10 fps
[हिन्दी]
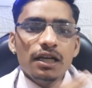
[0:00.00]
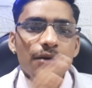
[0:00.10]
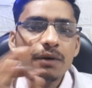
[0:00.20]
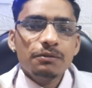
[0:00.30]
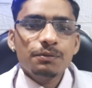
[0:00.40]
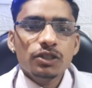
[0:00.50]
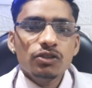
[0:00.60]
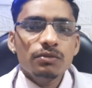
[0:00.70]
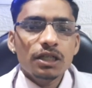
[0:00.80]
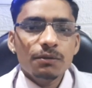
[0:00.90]
या
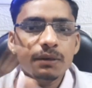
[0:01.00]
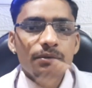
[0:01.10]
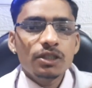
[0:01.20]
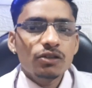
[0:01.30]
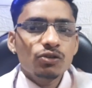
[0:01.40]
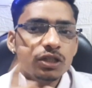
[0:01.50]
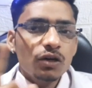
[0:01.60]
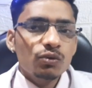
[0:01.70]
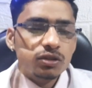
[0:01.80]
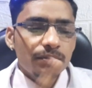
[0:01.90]
मांसपेशियों में कहीं पर भी दर्द होता
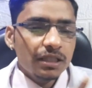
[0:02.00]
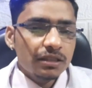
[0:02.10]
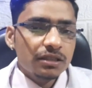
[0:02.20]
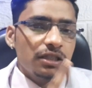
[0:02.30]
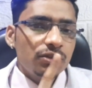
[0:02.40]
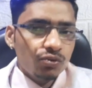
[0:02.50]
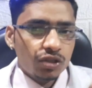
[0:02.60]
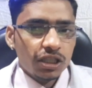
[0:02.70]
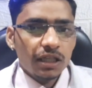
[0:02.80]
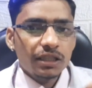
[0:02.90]
है उसमें इसका
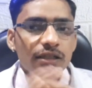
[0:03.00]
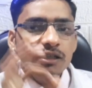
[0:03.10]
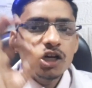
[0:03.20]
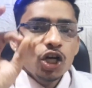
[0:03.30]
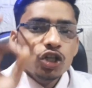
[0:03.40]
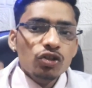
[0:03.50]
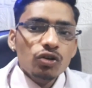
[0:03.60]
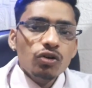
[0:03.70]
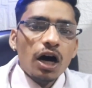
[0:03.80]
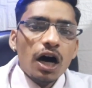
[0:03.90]
यूज़ किया जाता है
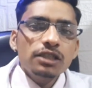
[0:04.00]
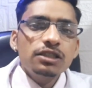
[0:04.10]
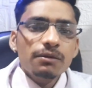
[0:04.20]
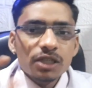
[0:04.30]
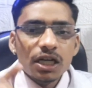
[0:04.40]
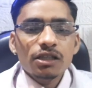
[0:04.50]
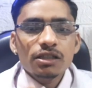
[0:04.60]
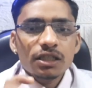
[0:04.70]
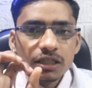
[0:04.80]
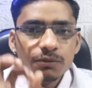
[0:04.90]
तो आज हम जान
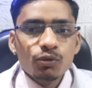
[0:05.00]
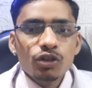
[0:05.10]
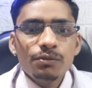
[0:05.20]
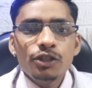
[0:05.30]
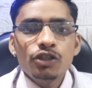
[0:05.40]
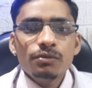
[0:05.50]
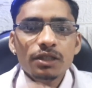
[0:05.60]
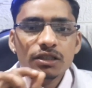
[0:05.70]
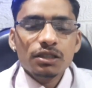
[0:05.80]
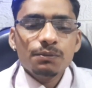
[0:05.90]
लेते हैं इस पूरे वीडियो
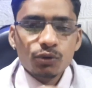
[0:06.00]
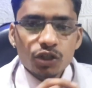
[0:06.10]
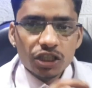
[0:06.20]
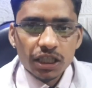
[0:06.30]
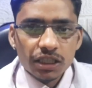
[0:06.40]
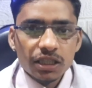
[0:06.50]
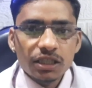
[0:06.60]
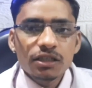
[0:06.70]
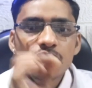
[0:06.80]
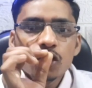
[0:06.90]
में इसकी पूरी
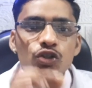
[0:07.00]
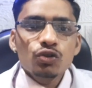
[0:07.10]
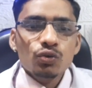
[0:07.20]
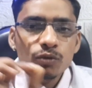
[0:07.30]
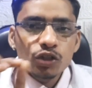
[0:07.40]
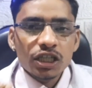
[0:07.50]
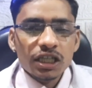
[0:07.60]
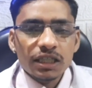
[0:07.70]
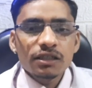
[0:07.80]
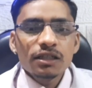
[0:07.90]
जानकारी सोमो
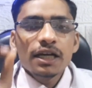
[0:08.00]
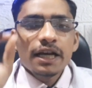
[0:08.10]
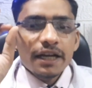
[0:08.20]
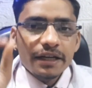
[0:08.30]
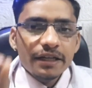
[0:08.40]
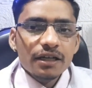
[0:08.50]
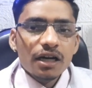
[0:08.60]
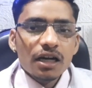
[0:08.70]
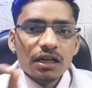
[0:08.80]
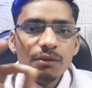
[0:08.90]
जल की ये
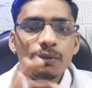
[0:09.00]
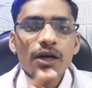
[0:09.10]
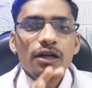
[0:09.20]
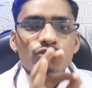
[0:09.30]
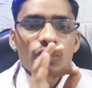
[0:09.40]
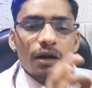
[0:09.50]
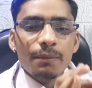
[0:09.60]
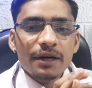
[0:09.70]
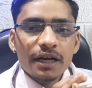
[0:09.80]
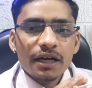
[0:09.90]
अल्केम ब्रांड द्वारा
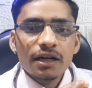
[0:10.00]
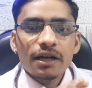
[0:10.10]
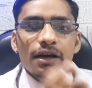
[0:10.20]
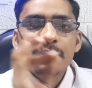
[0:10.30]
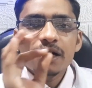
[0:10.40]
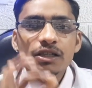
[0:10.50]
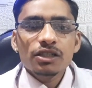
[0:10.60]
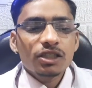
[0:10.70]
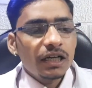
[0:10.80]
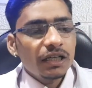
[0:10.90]
बनाया गया है
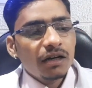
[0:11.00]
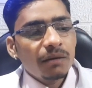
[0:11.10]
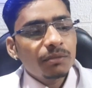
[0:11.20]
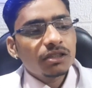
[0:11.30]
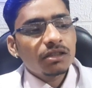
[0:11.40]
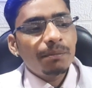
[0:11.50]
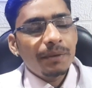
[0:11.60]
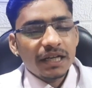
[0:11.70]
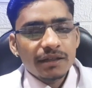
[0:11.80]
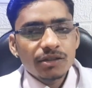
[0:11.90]
बाकी थर्टी ग्राम का इसका
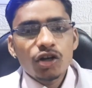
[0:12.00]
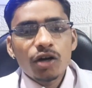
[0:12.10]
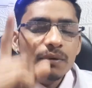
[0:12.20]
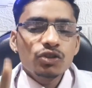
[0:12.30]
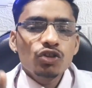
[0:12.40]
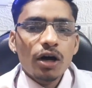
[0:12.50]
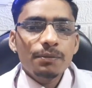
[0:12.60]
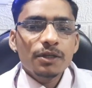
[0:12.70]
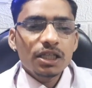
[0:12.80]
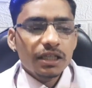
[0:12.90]
पैकिंग है जो आप जो
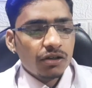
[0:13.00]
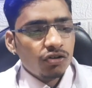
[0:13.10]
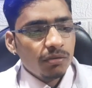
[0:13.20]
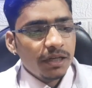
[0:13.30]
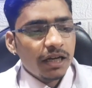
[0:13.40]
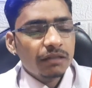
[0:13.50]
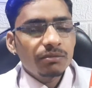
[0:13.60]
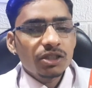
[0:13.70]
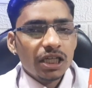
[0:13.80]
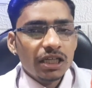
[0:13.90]
आप ये देख रहे होंगे मेरे हाथ
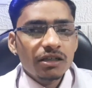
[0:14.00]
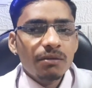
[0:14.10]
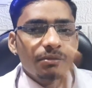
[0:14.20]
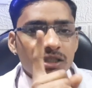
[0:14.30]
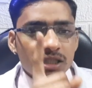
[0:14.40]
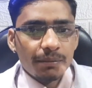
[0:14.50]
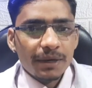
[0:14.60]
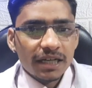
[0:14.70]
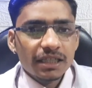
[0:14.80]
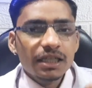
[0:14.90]
में थर्टी ग्राम का इसका
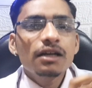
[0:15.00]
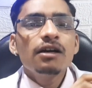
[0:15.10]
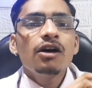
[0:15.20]
पैकिंग है